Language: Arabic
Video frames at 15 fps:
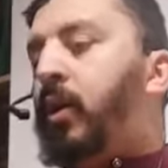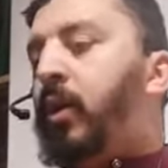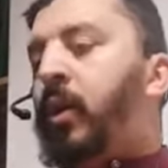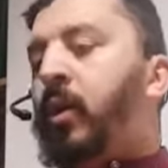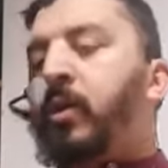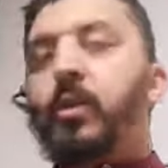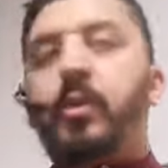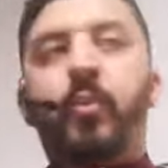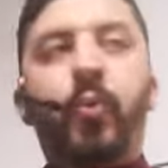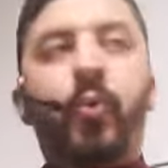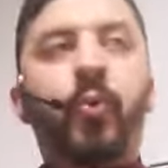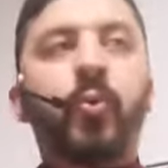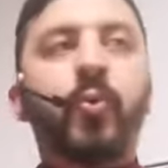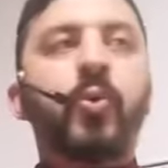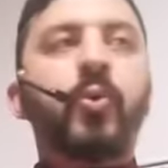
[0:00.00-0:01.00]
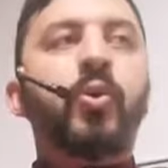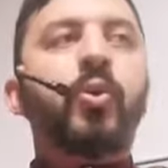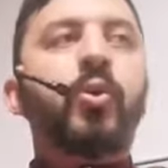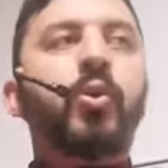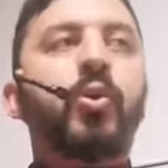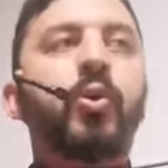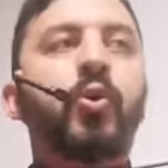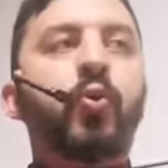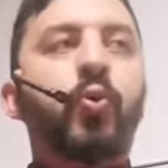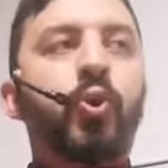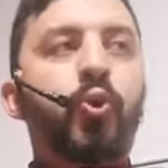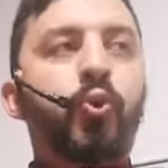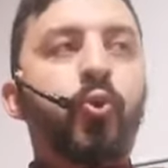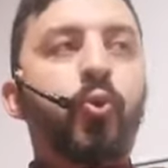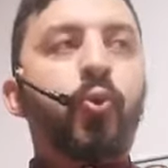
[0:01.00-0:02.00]
الصبر
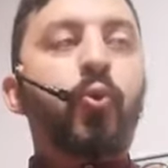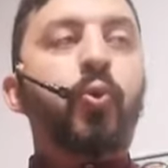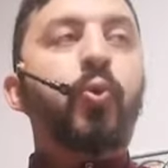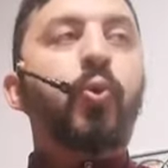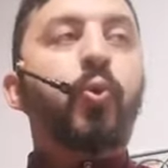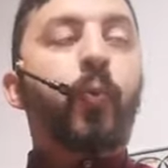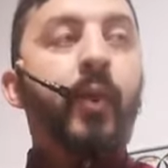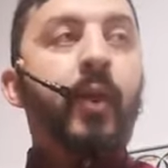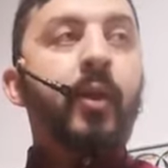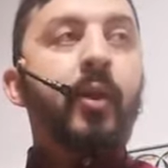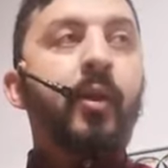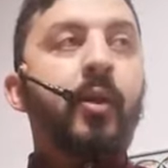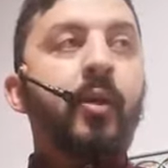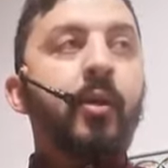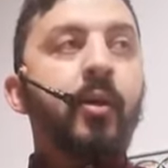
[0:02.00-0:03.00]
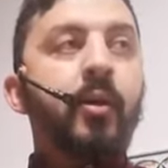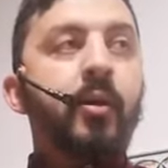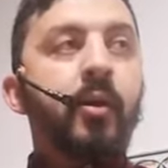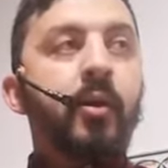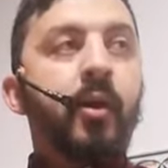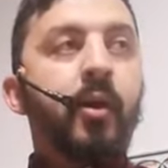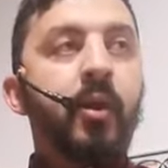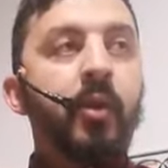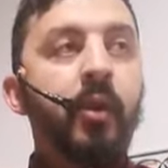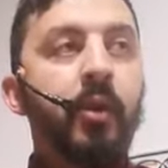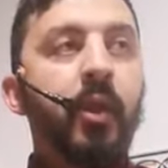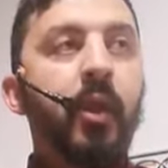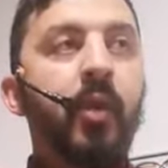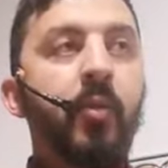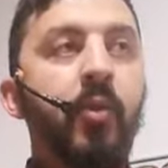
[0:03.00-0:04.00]
والشكر والرضا هذه حتى
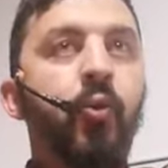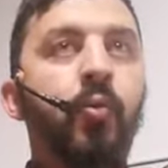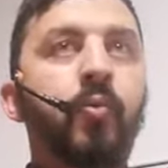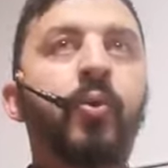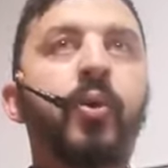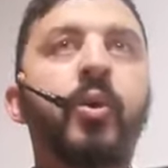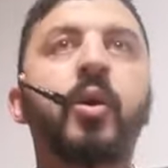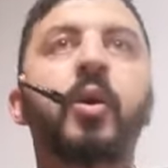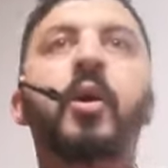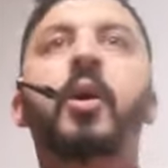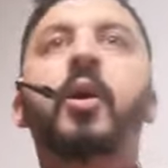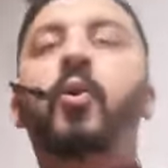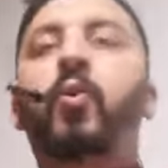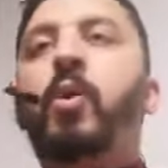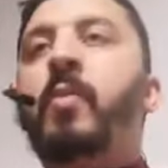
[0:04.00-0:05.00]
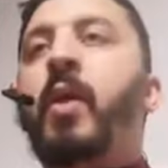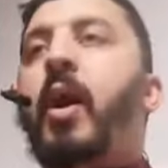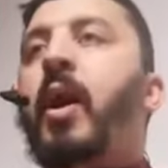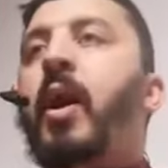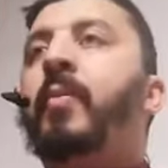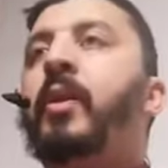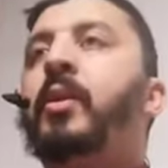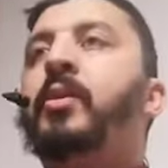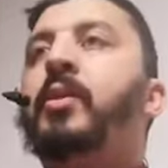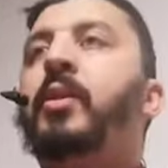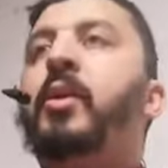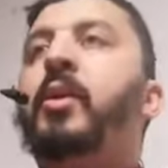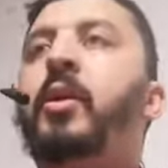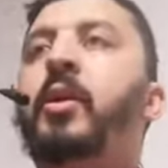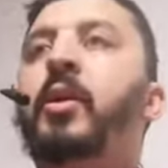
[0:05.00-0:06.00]
هي من الامور والمقامات
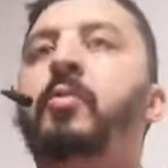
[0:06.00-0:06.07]
اللي